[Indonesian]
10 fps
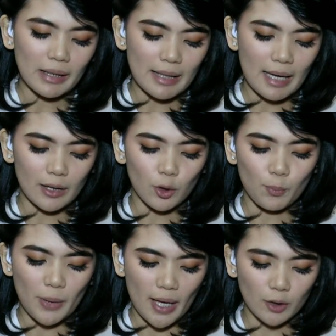miliar
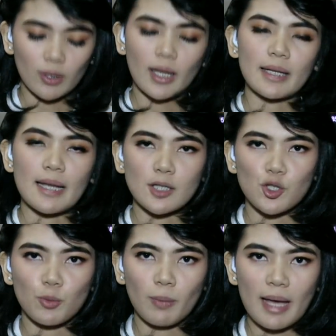rupiah. Itulah dia
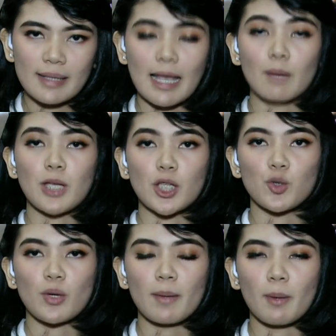sejumlah saham
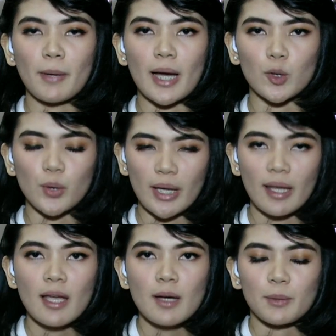yang juga
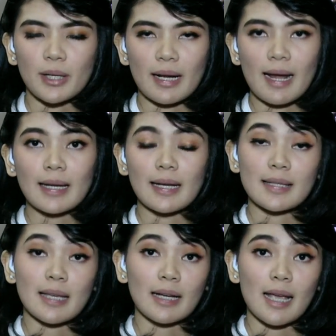mempengaruhi pergerakan
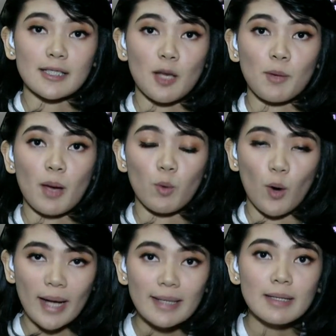indeks harga saham
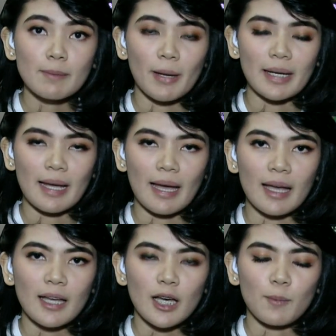gabungan
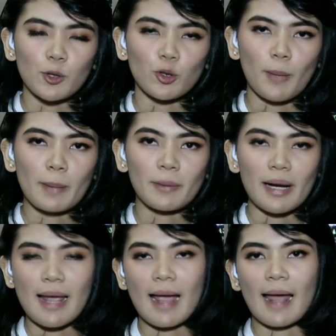pada
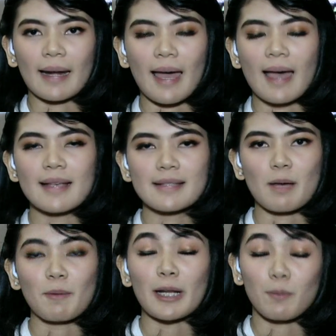penutupan perdagangan
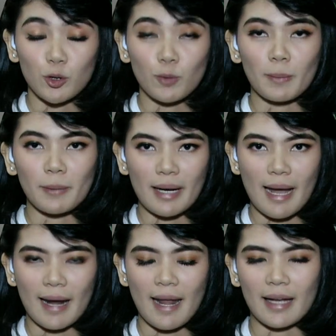sampai dengan penutupan
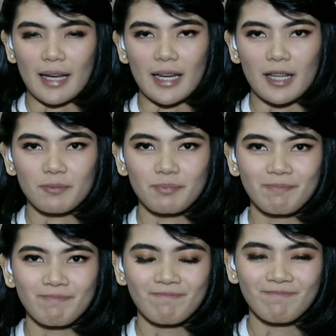perdagangan hari ini.
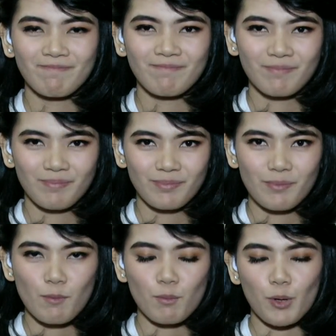
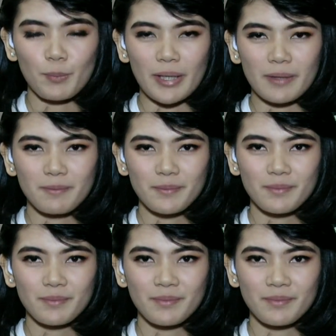Poppy.